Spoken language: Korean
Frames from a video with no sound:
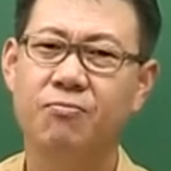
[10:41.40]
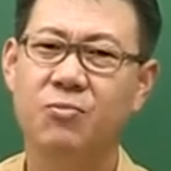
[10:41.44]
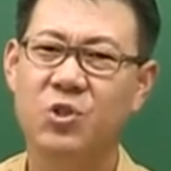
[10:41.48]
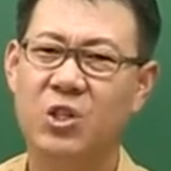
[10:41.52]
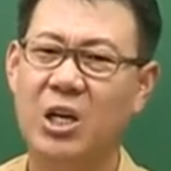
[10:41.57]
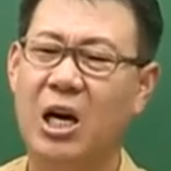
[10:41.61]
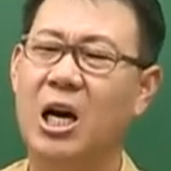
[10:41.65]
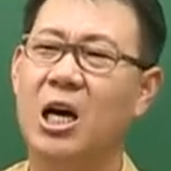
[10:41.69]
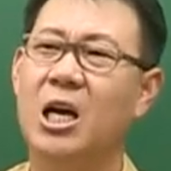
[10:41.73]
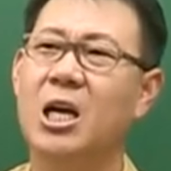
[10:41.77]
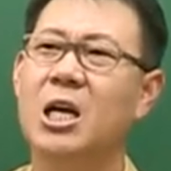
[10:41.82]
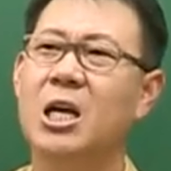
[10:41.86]

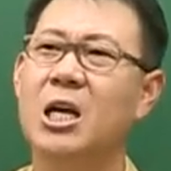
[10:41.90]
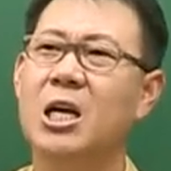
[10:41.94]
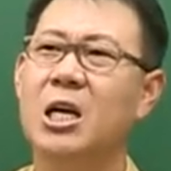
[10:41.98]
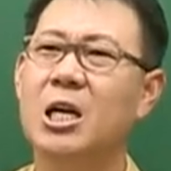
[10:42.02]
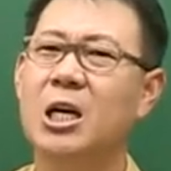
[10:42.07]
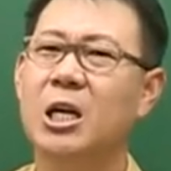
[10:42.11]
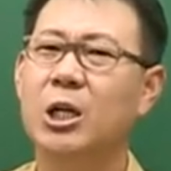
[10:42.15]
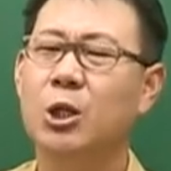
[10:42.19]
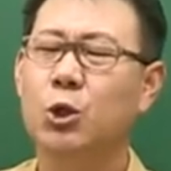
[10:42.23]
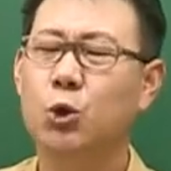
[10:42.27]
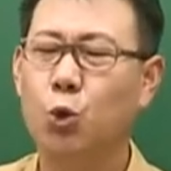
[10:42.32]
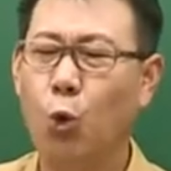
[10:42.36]
자,
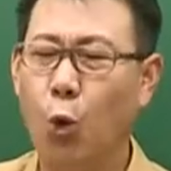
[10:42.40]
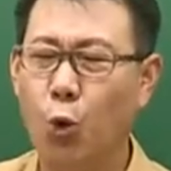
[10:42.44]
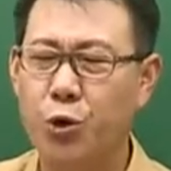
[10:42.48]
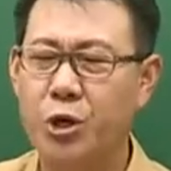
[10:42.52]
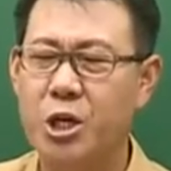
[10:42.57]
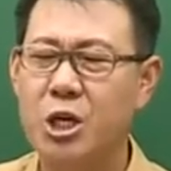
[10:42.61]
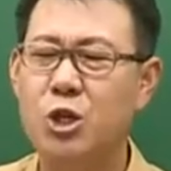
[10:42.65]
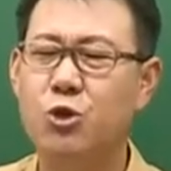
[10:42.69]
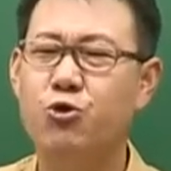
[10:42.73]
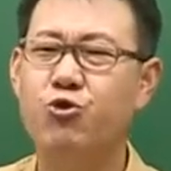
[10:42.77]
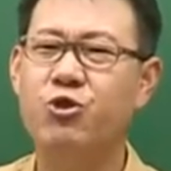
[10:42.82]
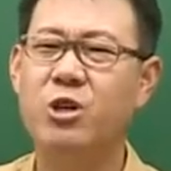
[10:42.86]

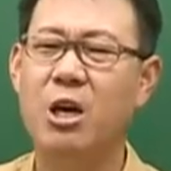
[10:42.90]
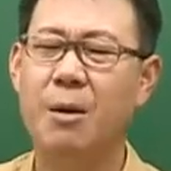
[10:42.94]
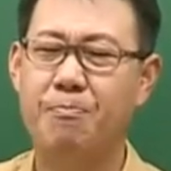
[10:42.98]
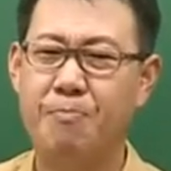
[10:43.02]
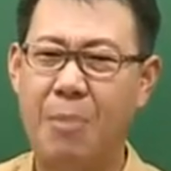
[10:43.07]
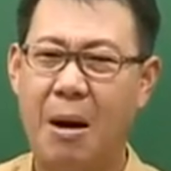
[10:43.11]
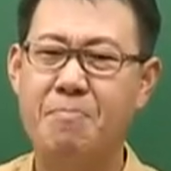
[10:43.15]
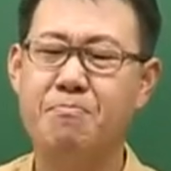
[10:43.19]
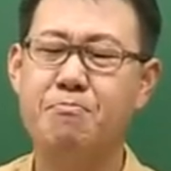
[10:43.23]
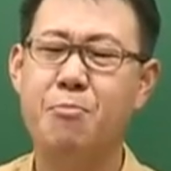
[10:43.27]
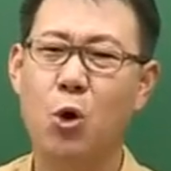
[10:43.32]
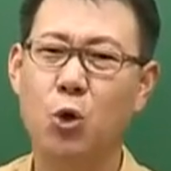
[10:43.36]
동일 주제
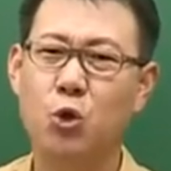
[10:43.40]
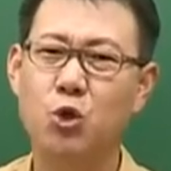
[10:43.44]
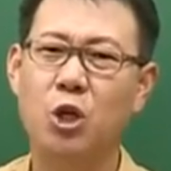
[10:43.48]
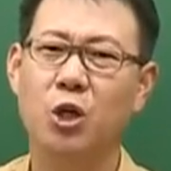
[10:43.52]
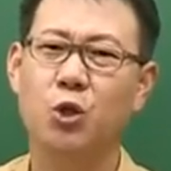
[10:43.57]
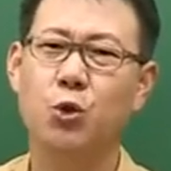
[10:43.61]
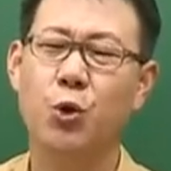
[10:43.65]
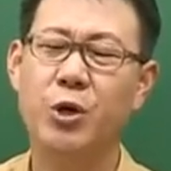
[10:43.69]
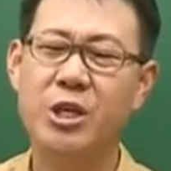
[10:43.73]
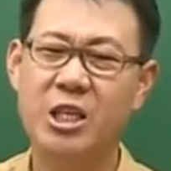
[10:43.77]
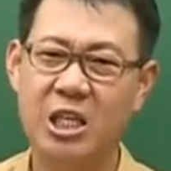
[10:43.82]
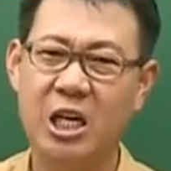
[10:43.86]
반복
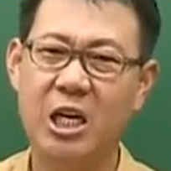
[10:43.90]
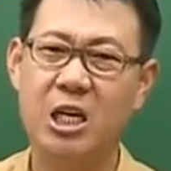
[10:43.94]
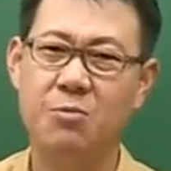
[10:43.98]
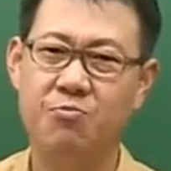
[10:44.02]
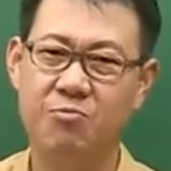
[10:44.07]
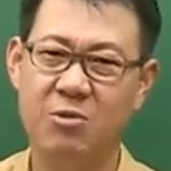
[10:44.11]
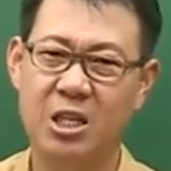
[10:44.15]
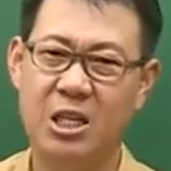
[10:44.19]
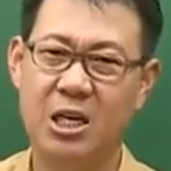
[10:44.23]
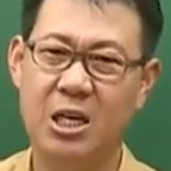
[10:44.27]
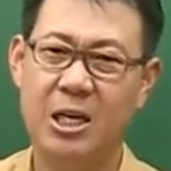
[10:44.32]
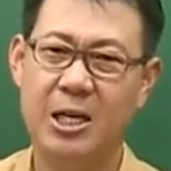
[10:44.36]
정도의
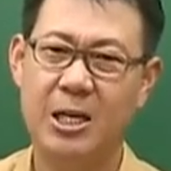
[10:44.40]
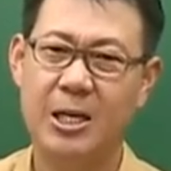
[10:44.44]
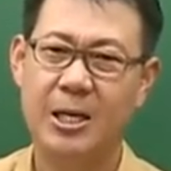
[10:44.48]
차이입니다.